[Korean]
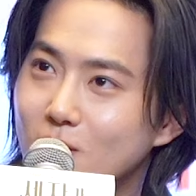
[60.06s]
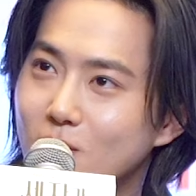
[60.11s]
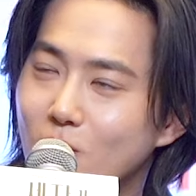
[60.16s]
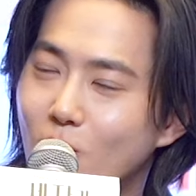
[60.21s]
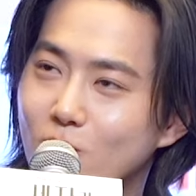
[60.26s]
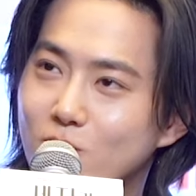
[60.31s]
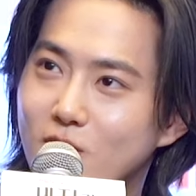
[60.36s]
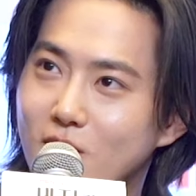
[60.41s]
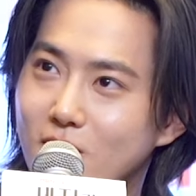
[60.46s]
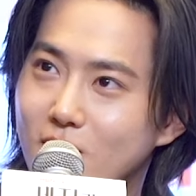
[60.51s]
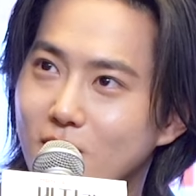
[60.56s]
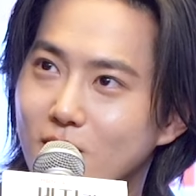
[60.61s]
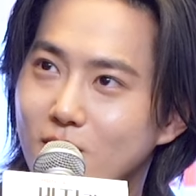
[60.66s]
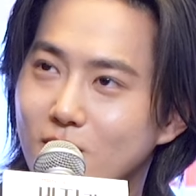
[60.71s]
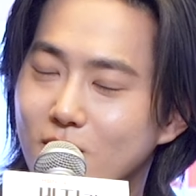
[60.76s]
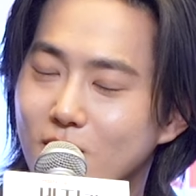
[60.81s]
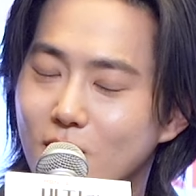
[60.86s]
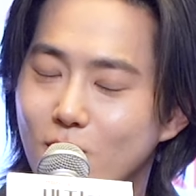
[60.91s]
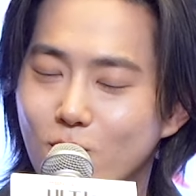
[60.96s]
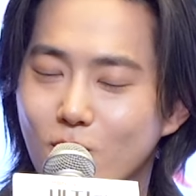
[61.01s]

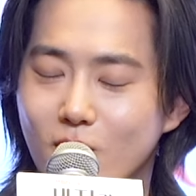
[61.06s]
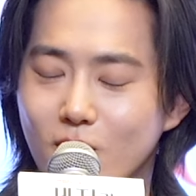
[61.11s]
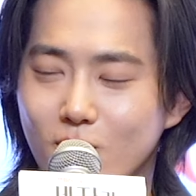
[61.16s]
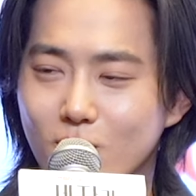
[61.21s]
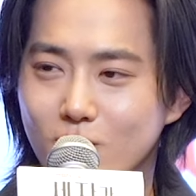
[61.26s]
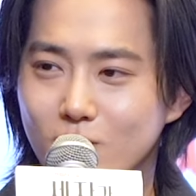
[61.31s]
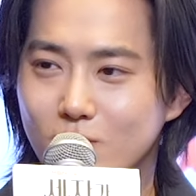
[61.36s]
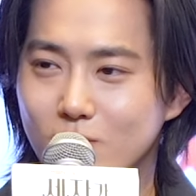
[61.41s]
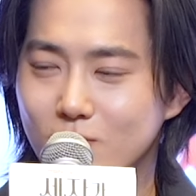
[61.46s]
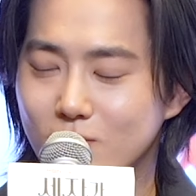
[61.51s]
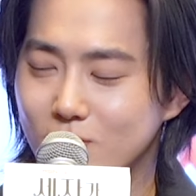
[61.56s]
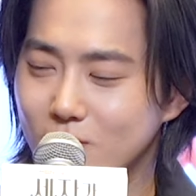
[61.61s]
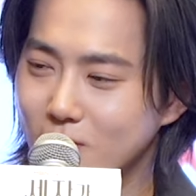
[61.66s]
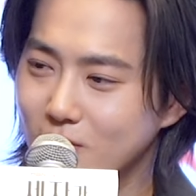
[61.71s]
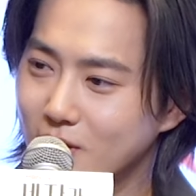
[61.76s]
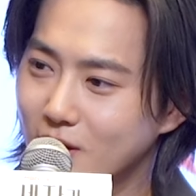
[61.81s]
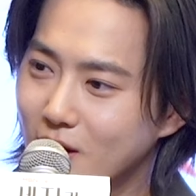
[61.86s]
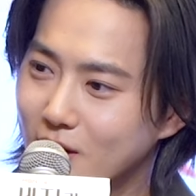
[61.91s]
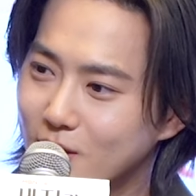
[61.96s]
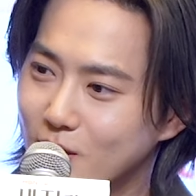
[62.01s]
경쟁이라고 할,
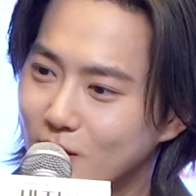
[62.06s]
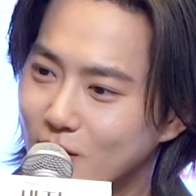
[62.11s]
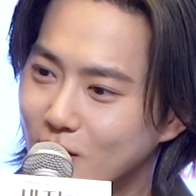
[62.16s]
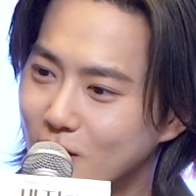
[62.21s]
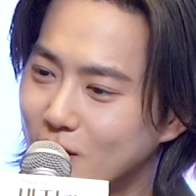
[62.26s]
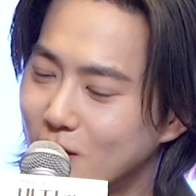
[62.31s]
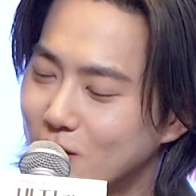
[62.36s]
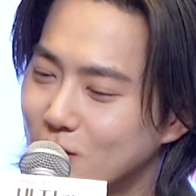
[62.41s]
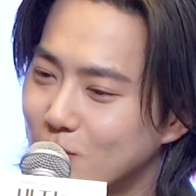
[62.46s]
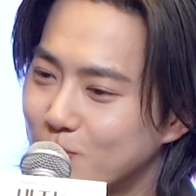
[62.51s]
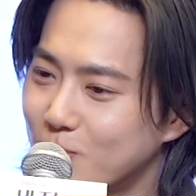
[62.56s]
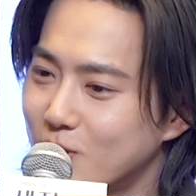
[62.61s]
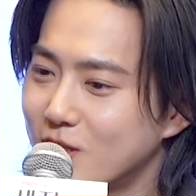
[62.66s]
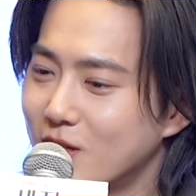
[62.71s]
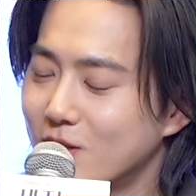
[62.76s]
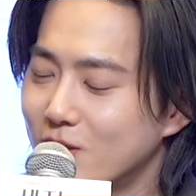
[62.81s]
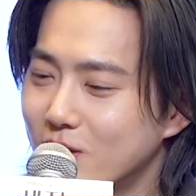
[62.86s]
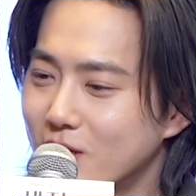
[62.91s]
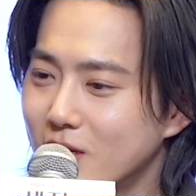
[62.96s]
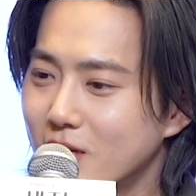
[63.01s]
해야 되나 싶긴
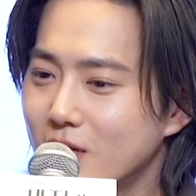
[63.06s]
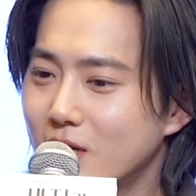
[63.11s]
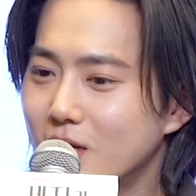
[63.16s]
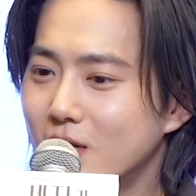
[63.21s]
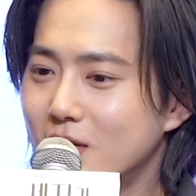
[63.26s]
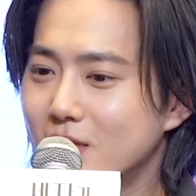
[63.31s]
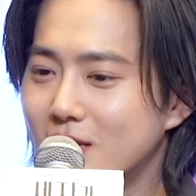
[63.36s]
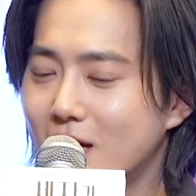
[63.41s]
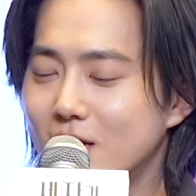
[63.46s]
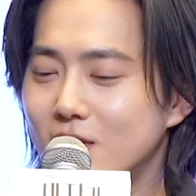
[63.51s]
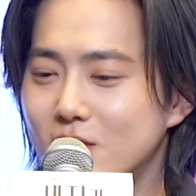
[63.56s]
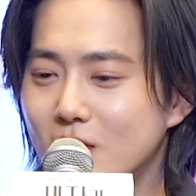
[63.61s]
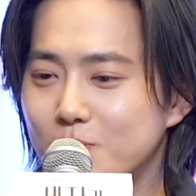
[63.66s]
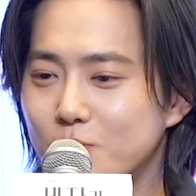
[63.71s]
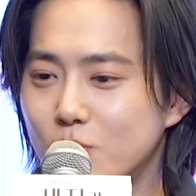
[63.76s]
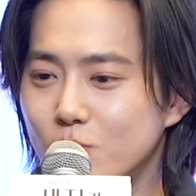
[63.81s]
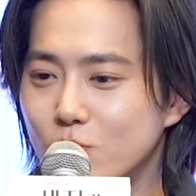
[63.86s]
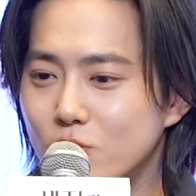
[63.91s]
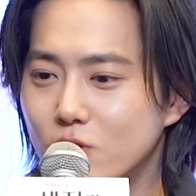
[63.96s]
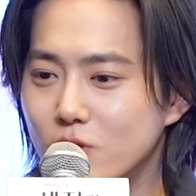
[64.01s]
한데 다른
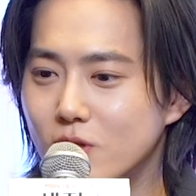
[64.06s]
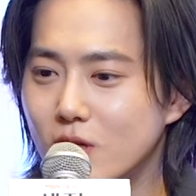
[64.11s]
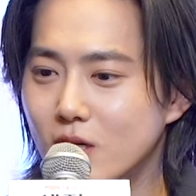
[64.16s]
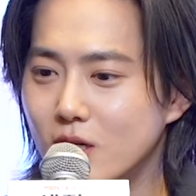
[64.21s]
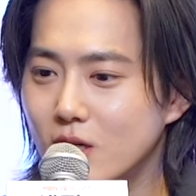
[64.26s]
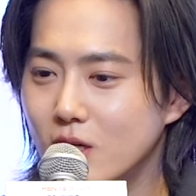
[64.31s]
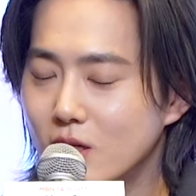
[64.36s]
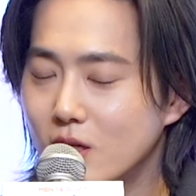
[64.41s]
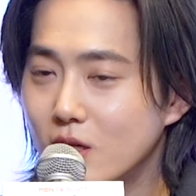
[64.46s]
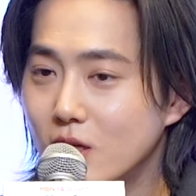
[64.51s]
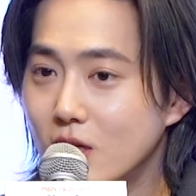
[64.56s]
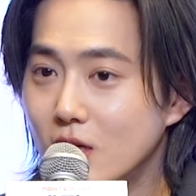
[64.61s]
작품들과